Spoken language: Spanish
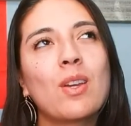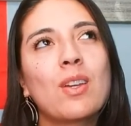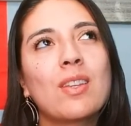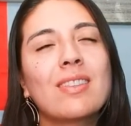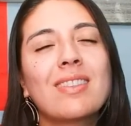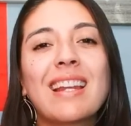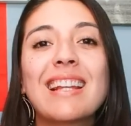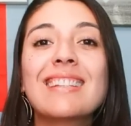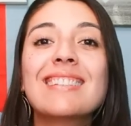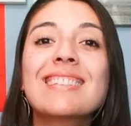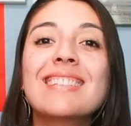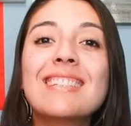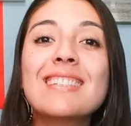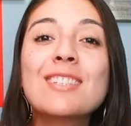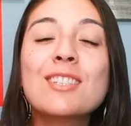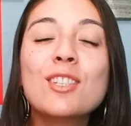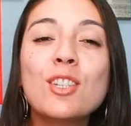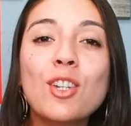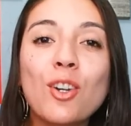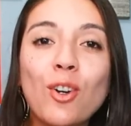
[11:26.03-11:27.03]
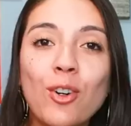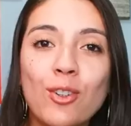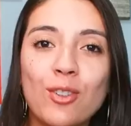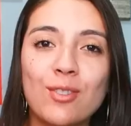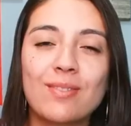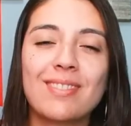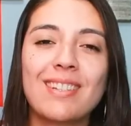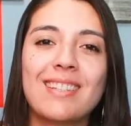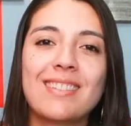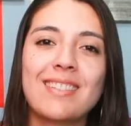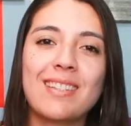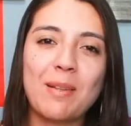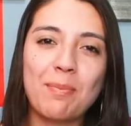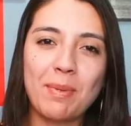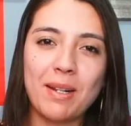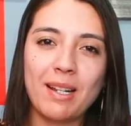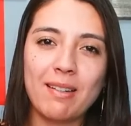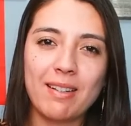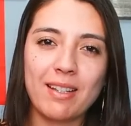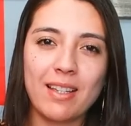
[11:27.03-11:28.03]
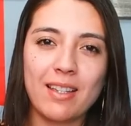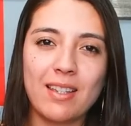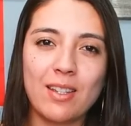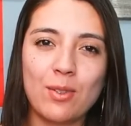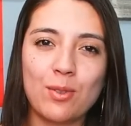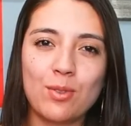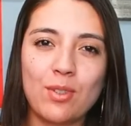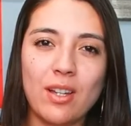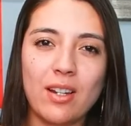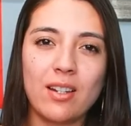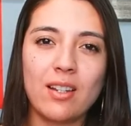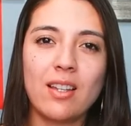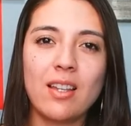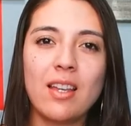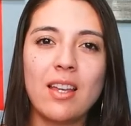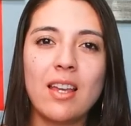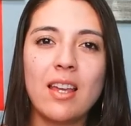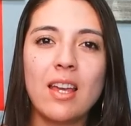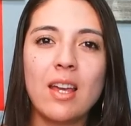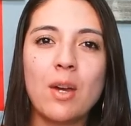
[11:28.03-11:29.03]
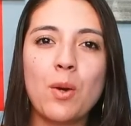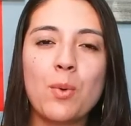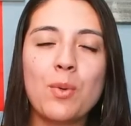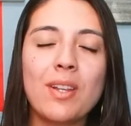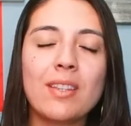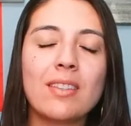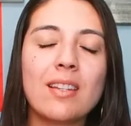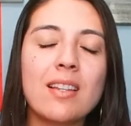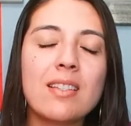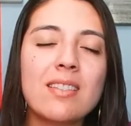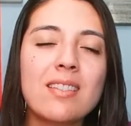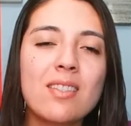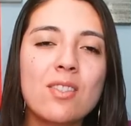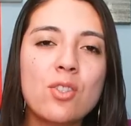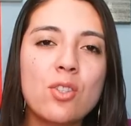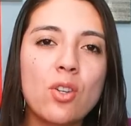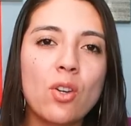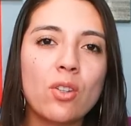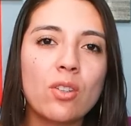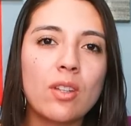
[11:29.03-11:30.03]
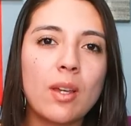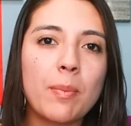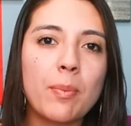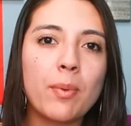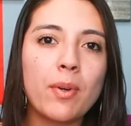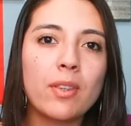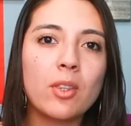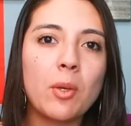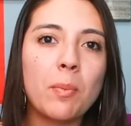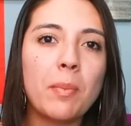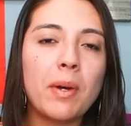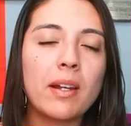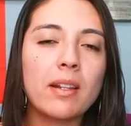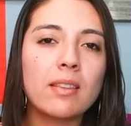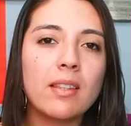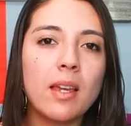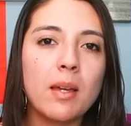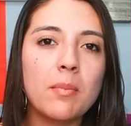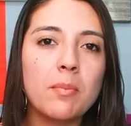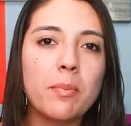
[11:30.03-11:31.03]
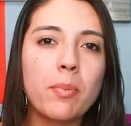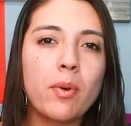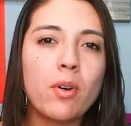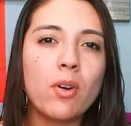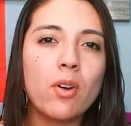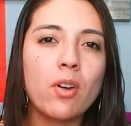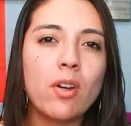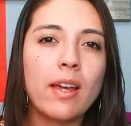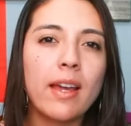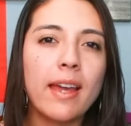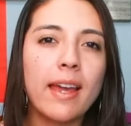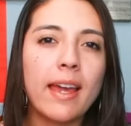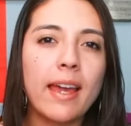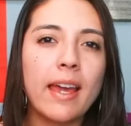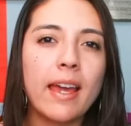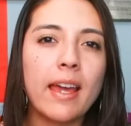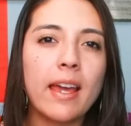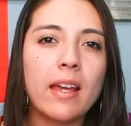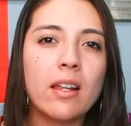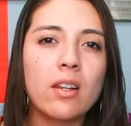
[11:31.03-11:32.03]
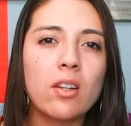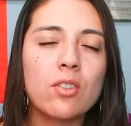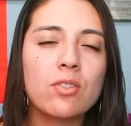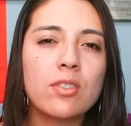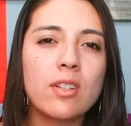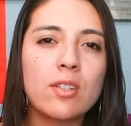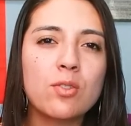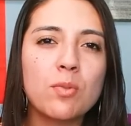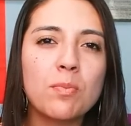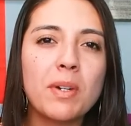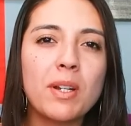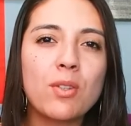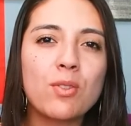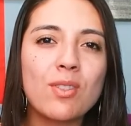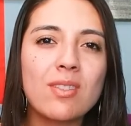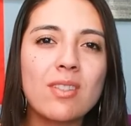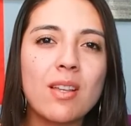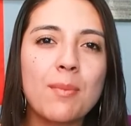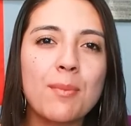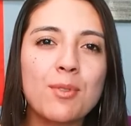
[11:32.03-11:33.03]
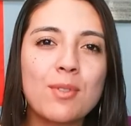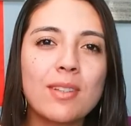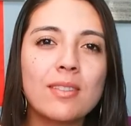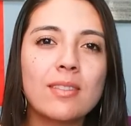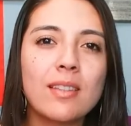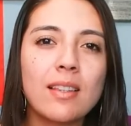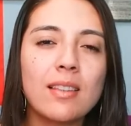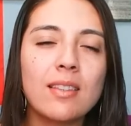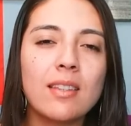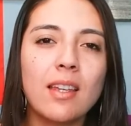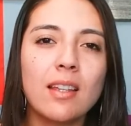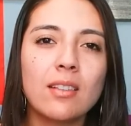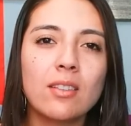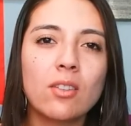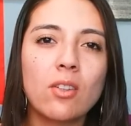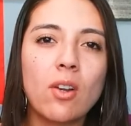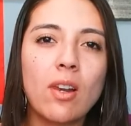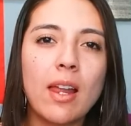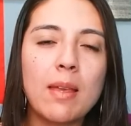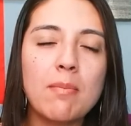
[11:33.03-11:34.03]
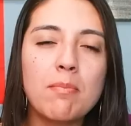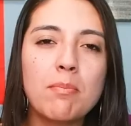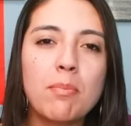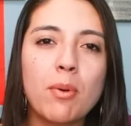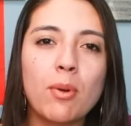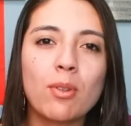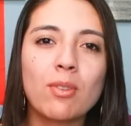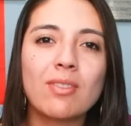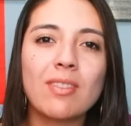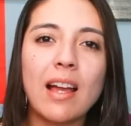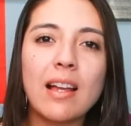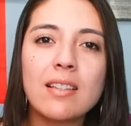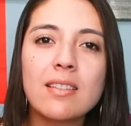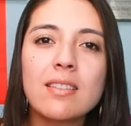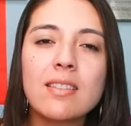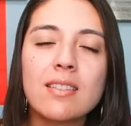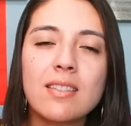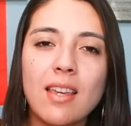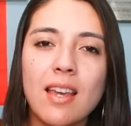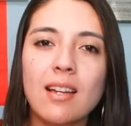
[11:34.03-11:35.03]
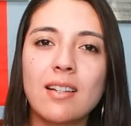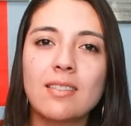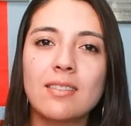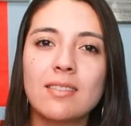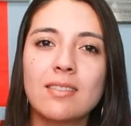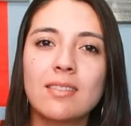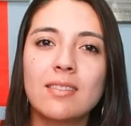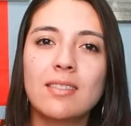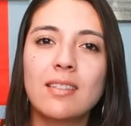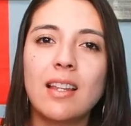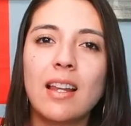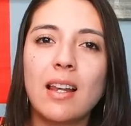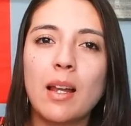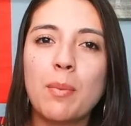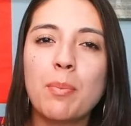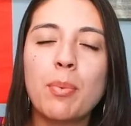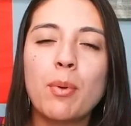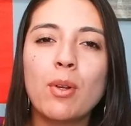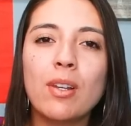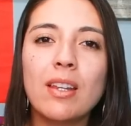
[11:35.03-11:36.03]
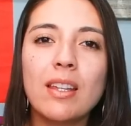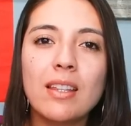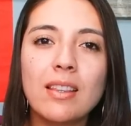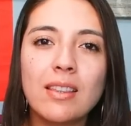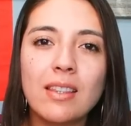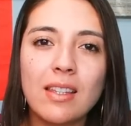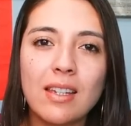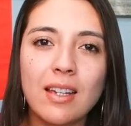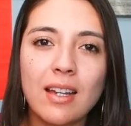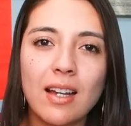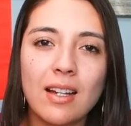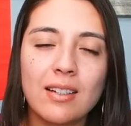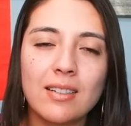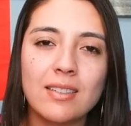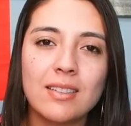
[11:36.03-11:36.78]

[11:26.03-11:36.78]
Transición, esa es la palabra que quiero usar una transición que puede tomar tiempo, eh, los seres humanos estamos entendiendo la importancia de la política.